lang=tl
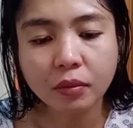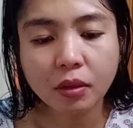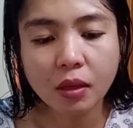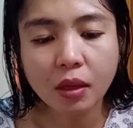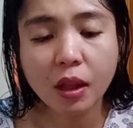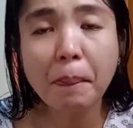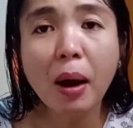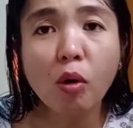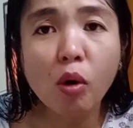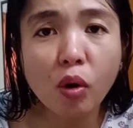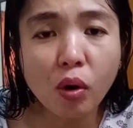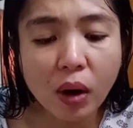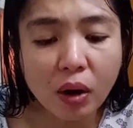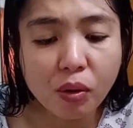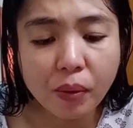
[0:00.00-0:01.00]

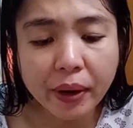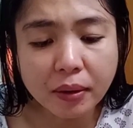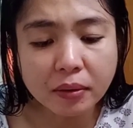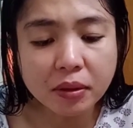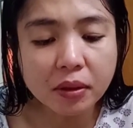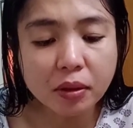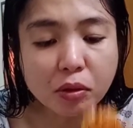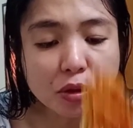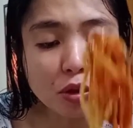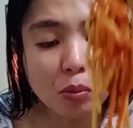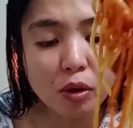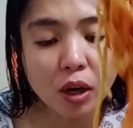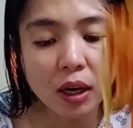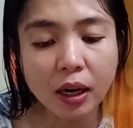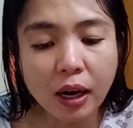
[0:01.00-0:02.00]
Naka-oo ako eh. Gusto
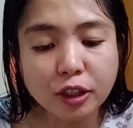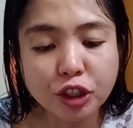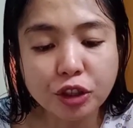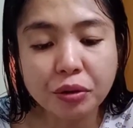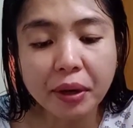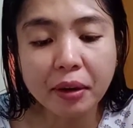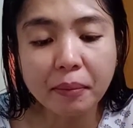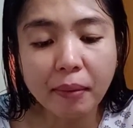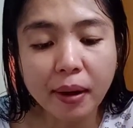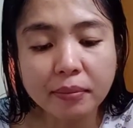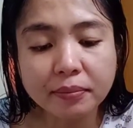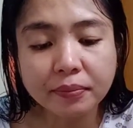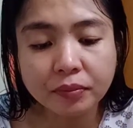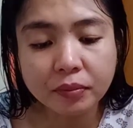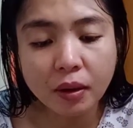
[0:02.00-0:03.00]
mo ng large drink,
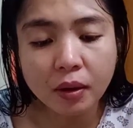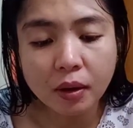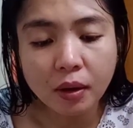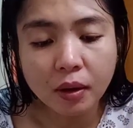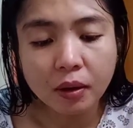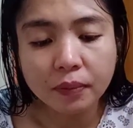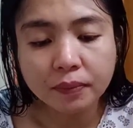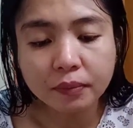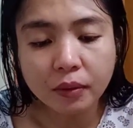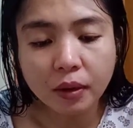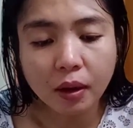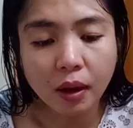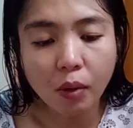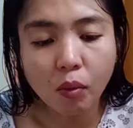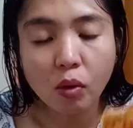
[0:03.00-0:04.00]
ma'am?
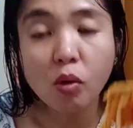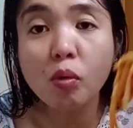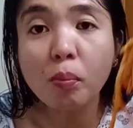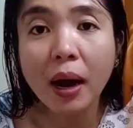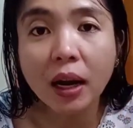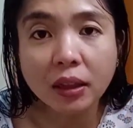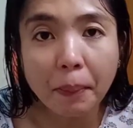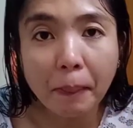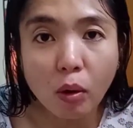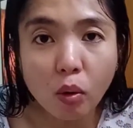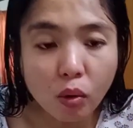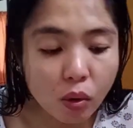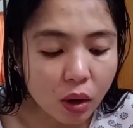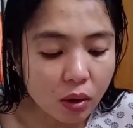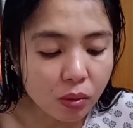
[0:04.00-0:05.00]
Ewan ko kung bakit
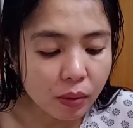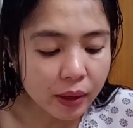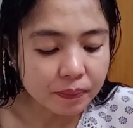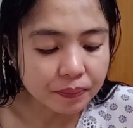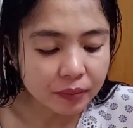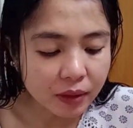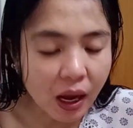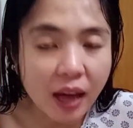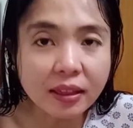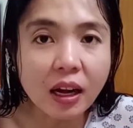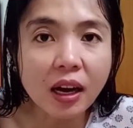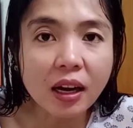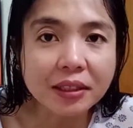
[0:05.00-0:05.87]
naka-oo ako eh. Tanga-tanga